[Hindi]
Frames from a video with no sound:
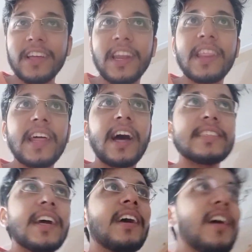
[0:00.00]
नज़र आ
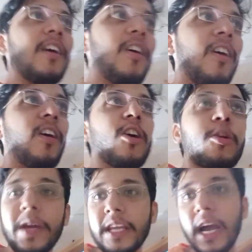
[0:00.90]
जाए और
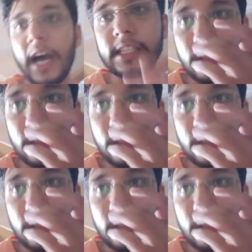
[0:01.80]
फिर यहाँ से